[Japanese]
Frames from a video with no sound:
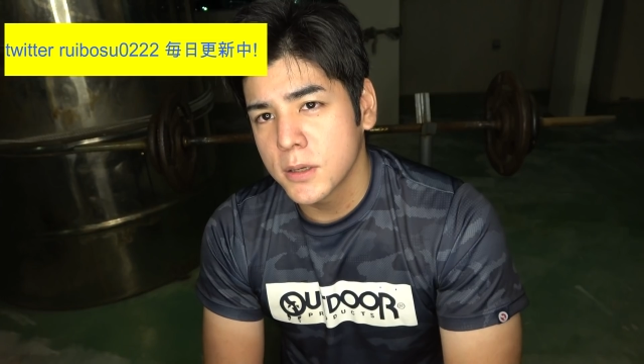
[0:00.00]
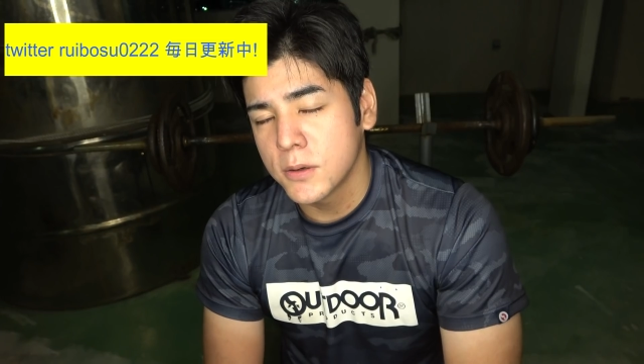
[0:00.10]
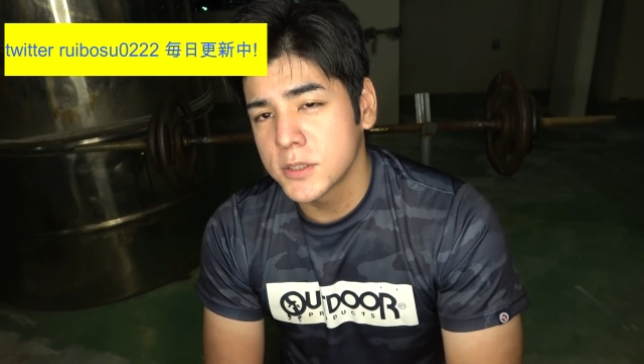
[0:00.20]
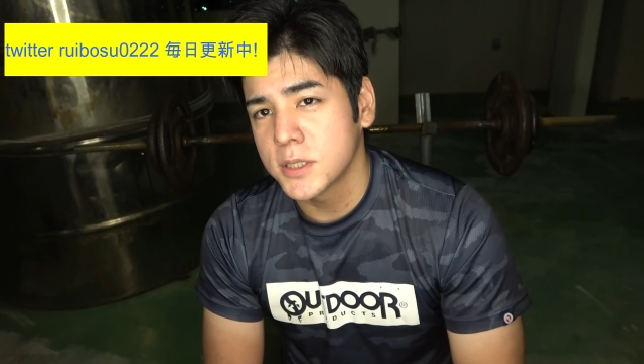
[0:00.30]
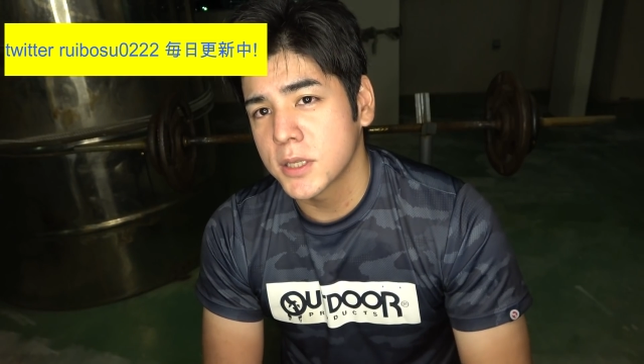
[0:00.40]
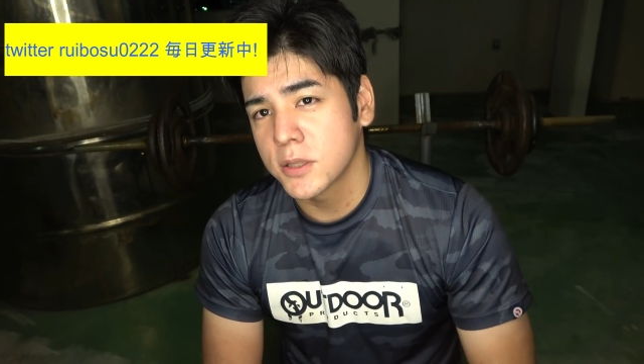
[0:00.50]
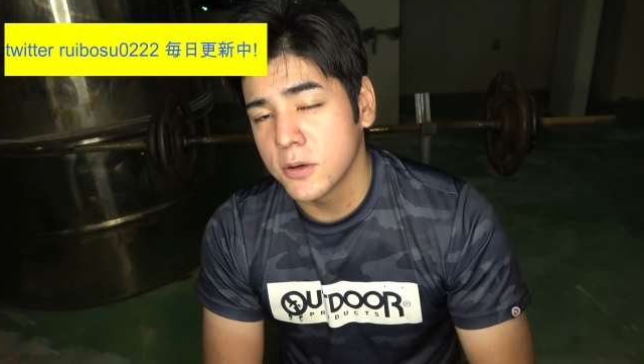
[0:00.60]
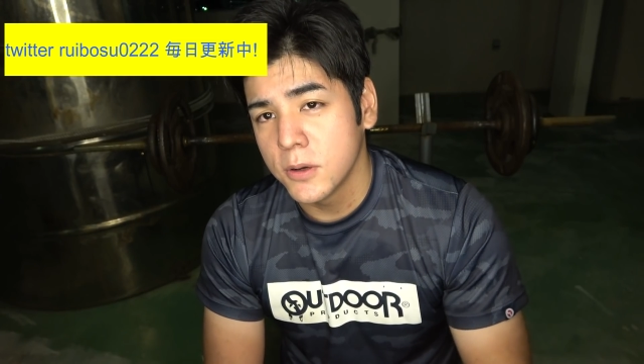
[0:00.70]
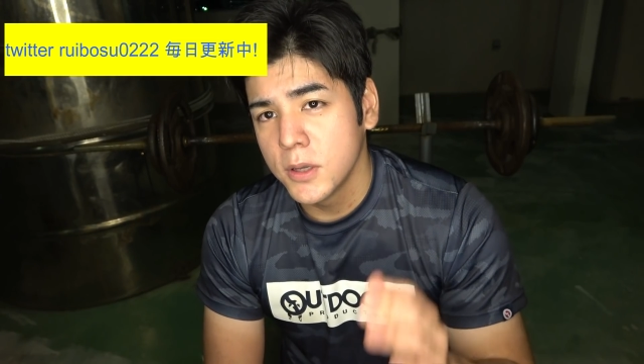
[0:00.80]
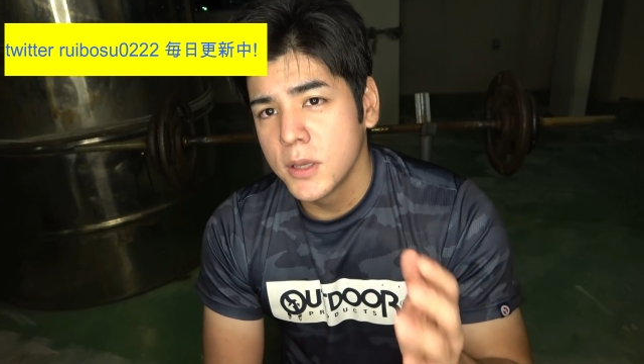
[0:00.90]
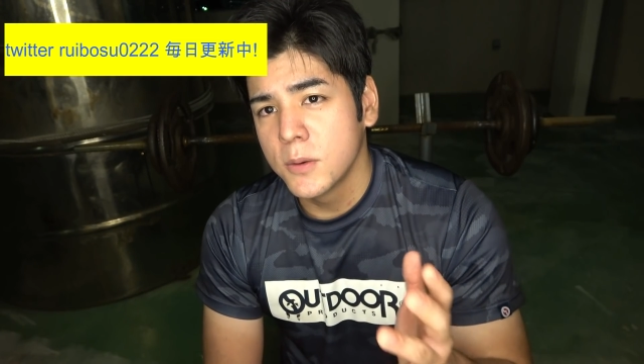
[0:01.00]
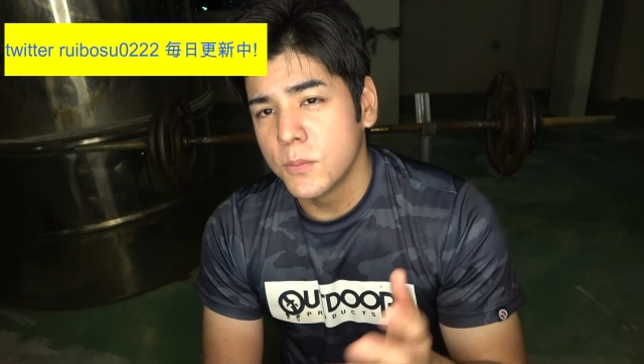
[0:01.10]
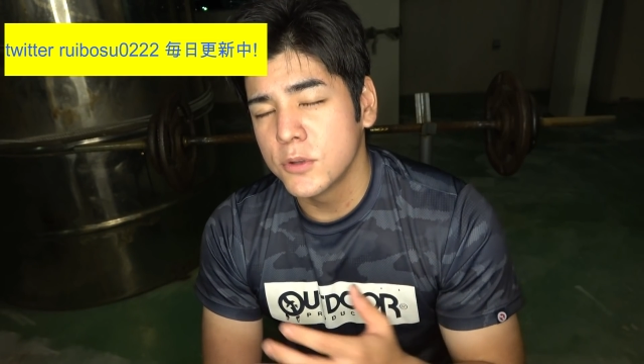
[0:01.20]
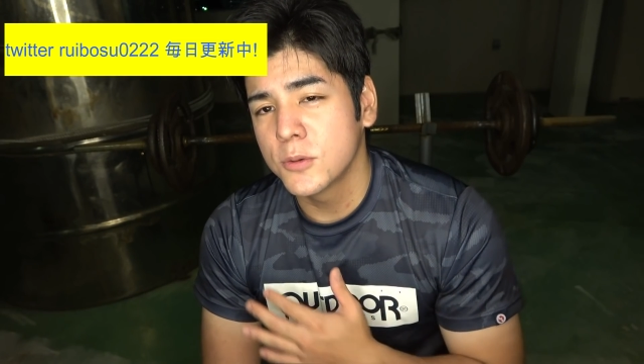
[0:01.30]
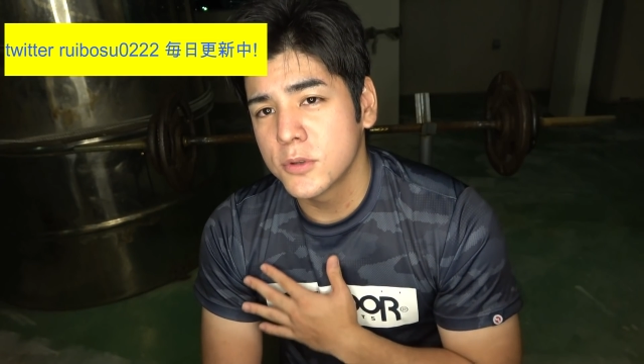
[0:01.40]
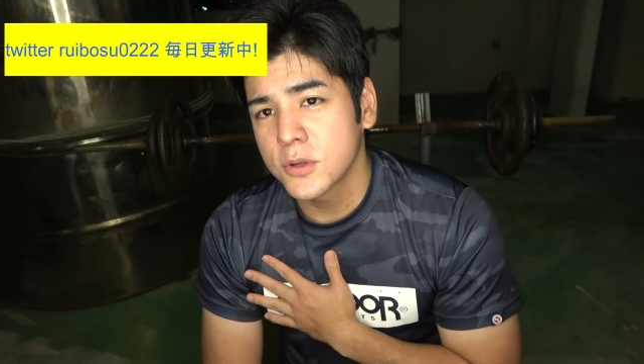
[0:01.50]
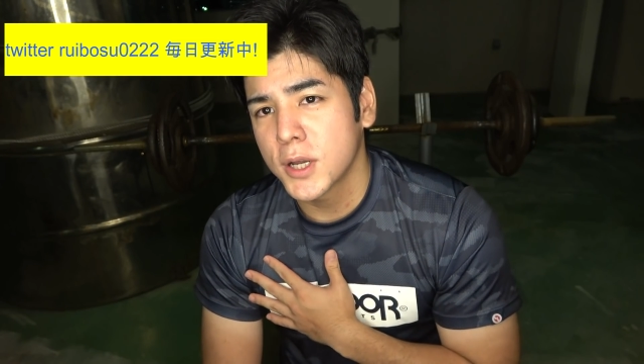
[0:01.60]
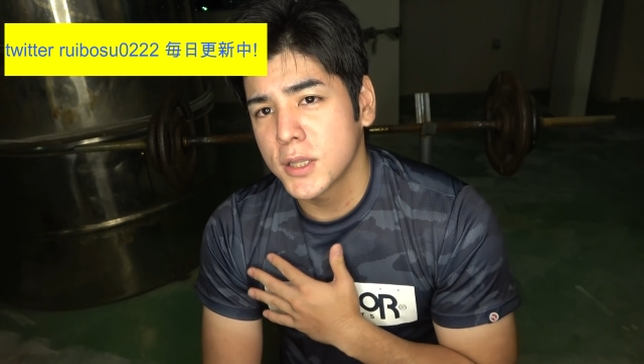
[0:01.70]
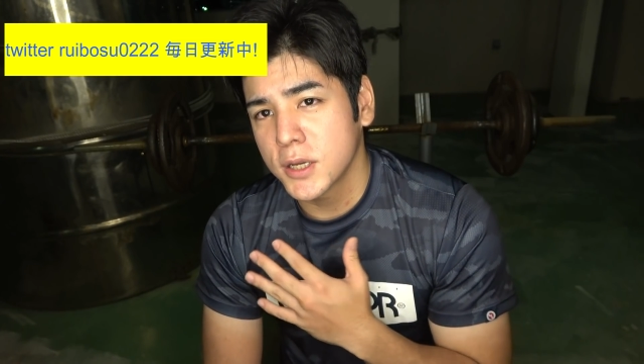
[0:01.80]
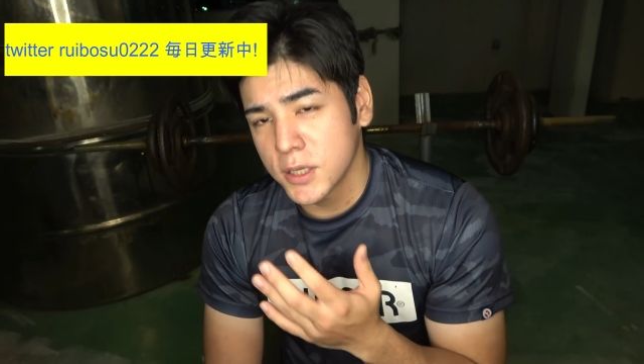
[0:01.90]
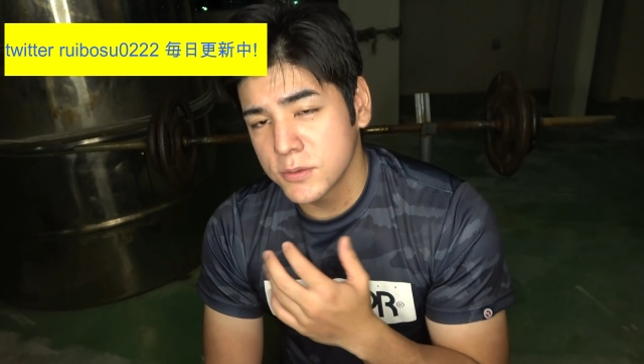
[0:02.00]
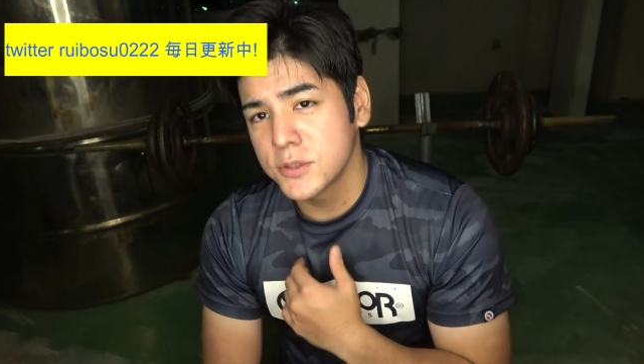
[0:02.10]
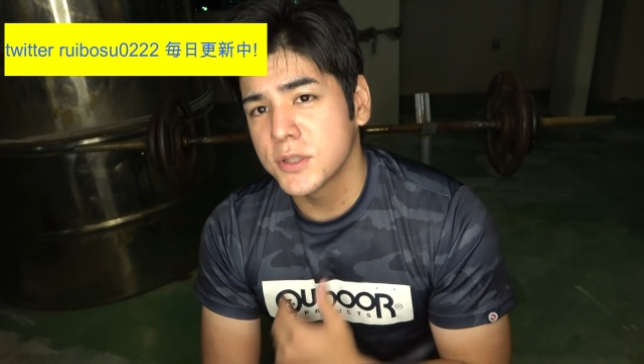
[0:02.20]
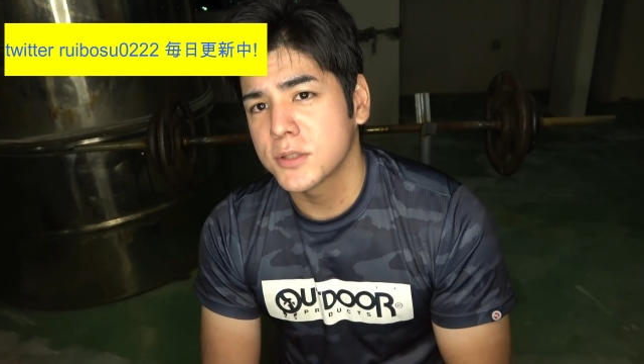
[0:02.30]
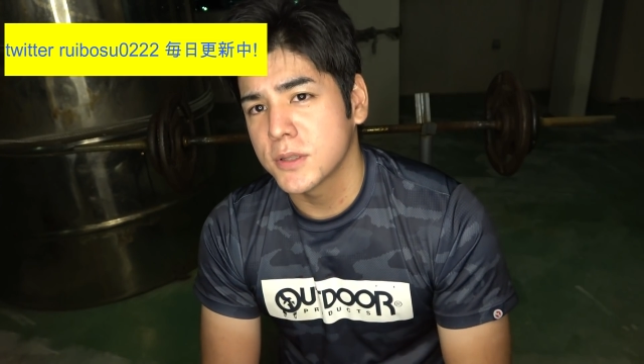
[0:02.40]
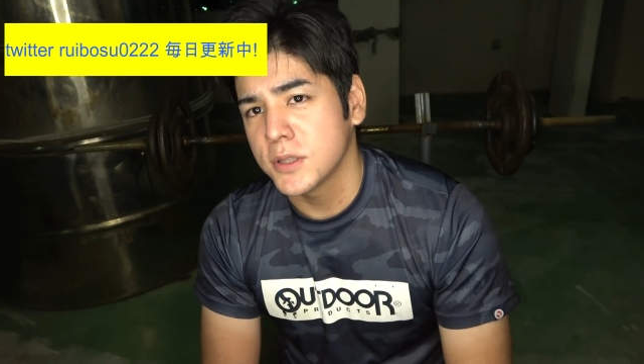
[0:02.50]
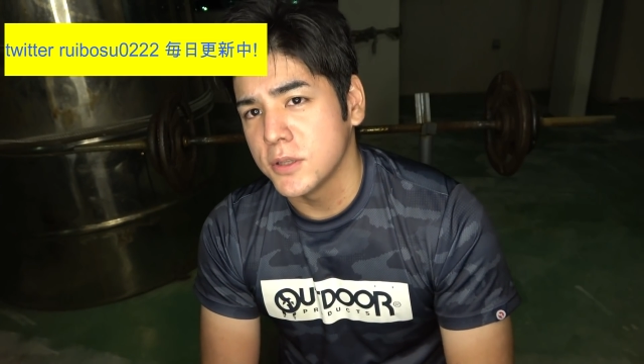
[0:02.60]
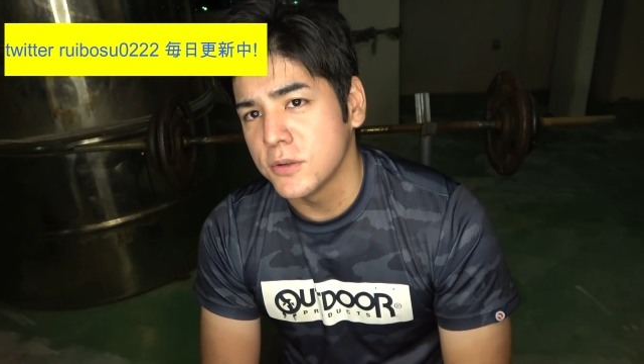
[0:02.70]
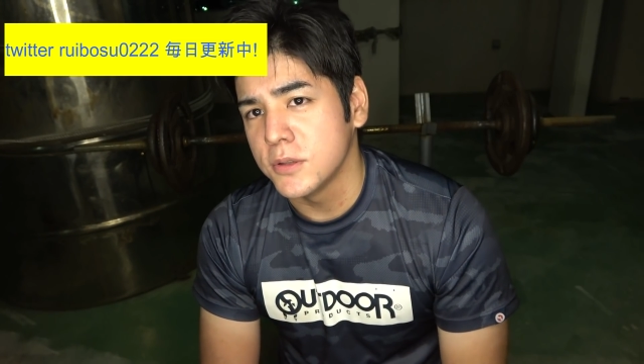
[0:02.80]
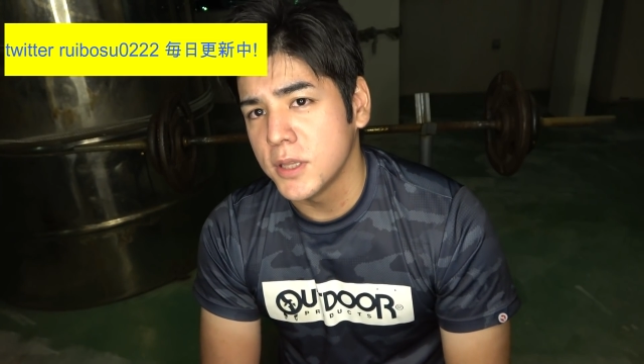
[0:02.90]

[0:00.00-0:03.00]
こう言っちゃうだけど、もともと体が不自由な人だっている。